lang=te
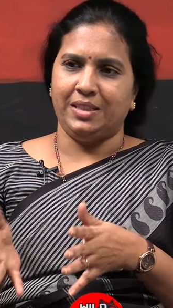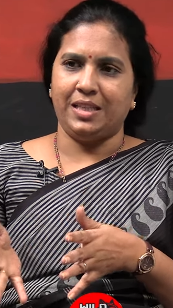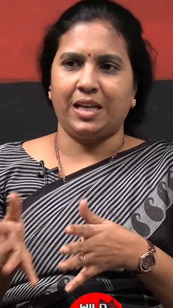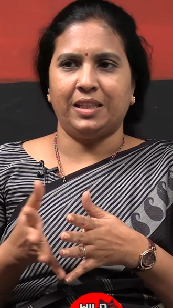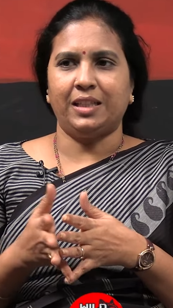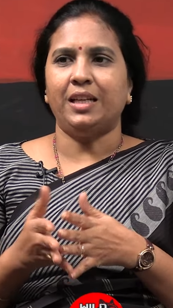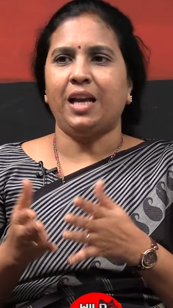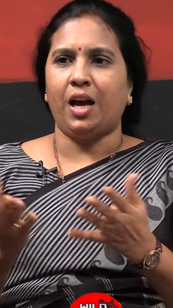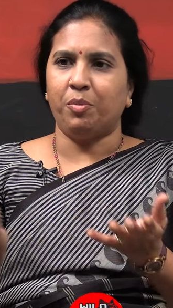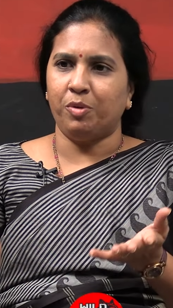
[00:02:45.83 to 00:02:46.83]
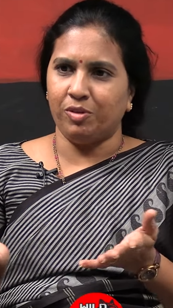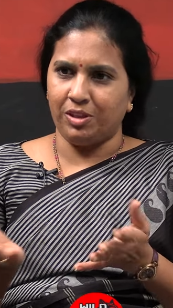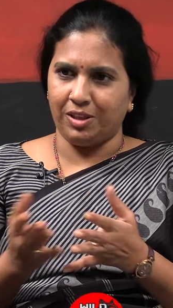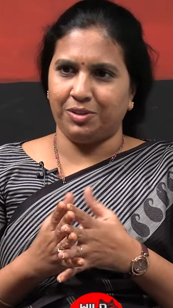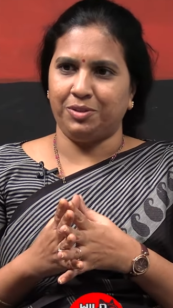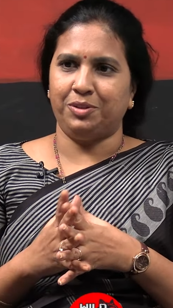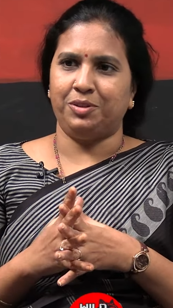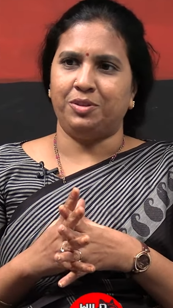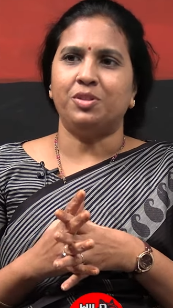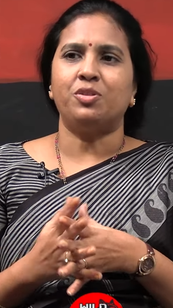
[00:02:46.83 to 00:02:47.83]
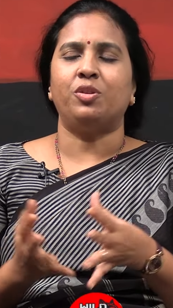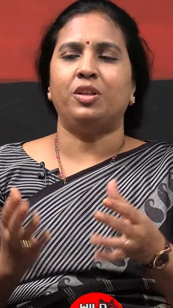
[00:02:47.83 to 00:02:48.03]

జగన్కి అనుభవం లేదు సో